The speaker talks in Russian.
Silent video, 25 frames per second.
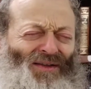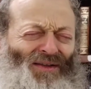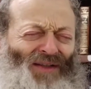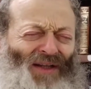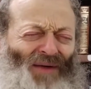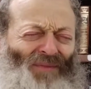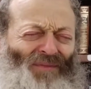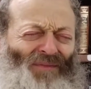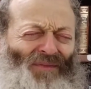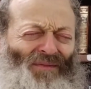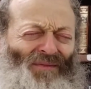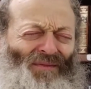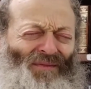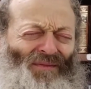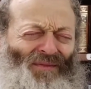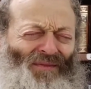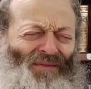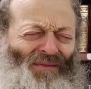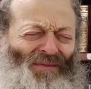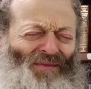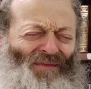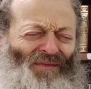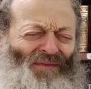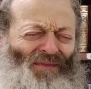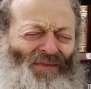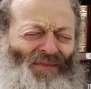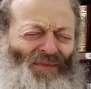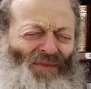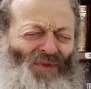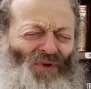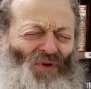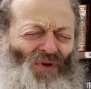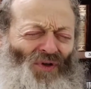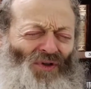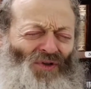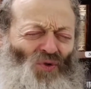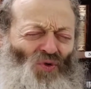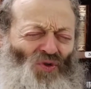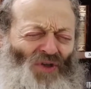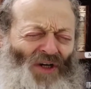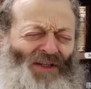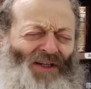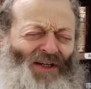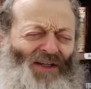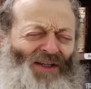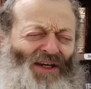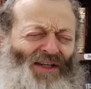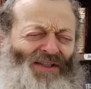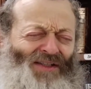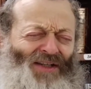там
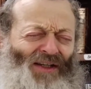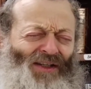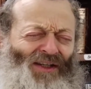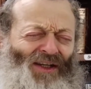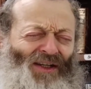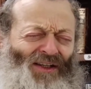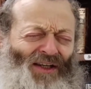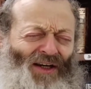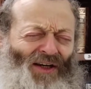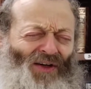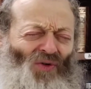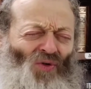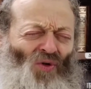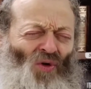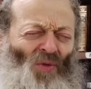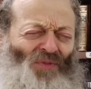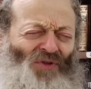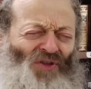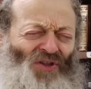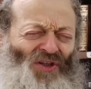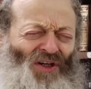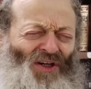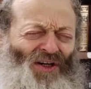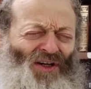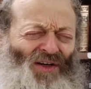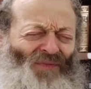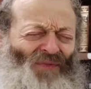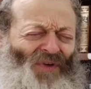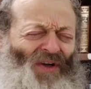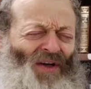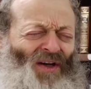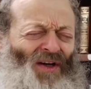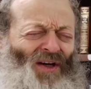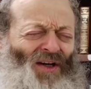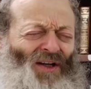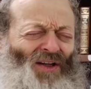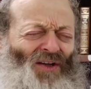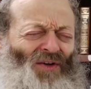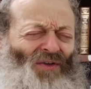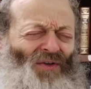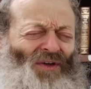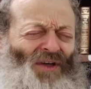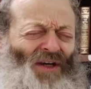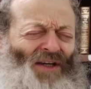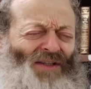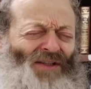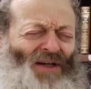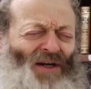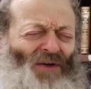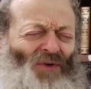сюжетах есть какие-то общие,
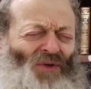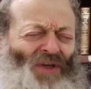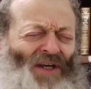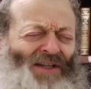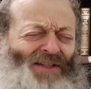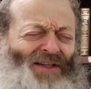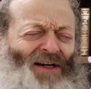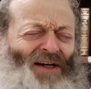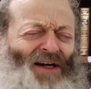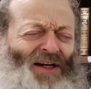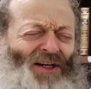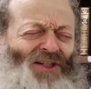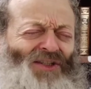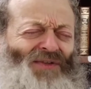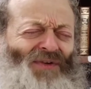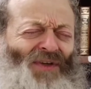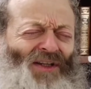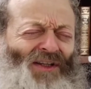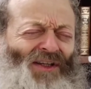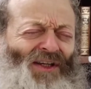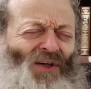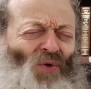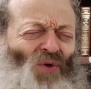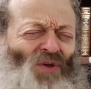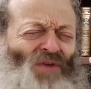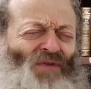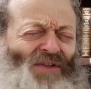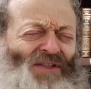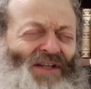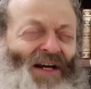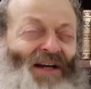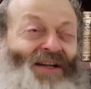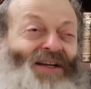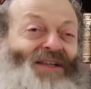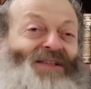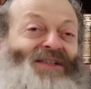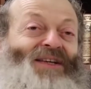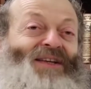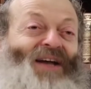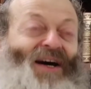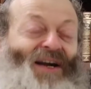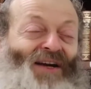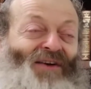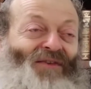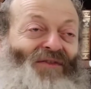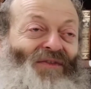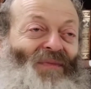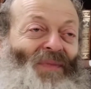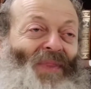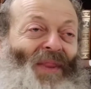есть несколько количество таких универсальных
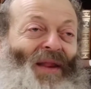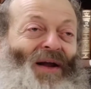сценариев.